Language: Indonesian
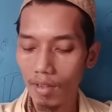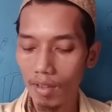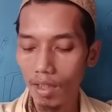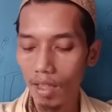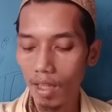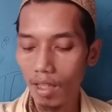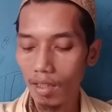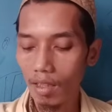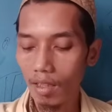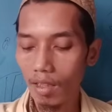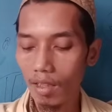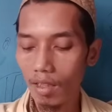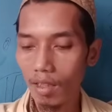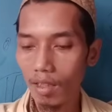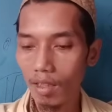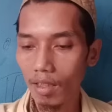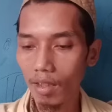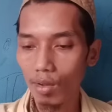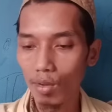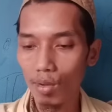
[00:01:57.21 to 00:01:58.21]
yang
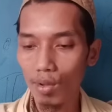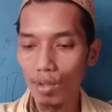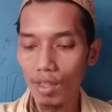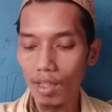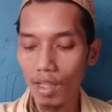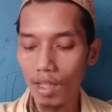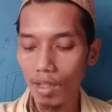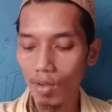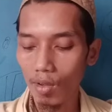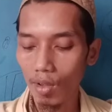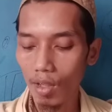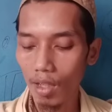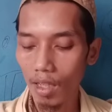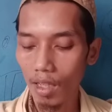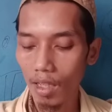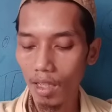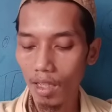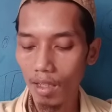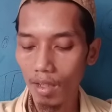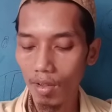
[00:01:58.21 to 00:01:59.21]
dituliskan
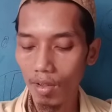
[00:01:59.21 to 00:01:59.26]
oleh